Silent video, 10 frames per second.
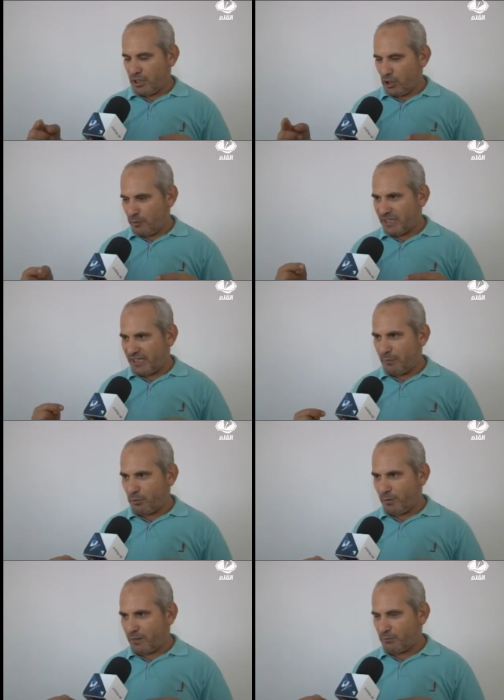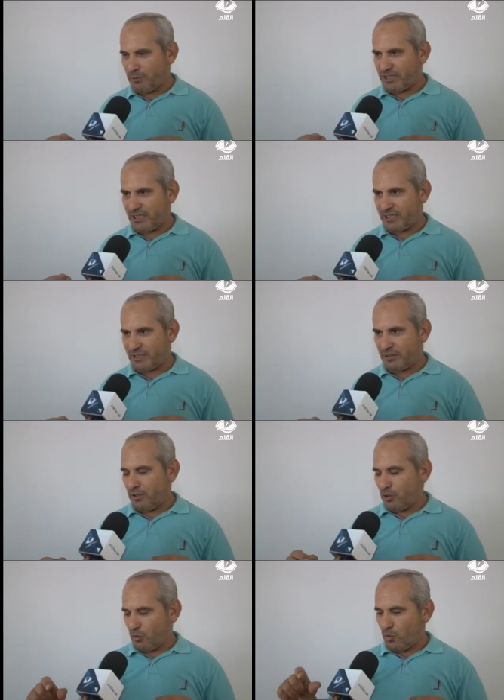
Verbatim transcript: اللي هما يتعاملوا معهم مباشره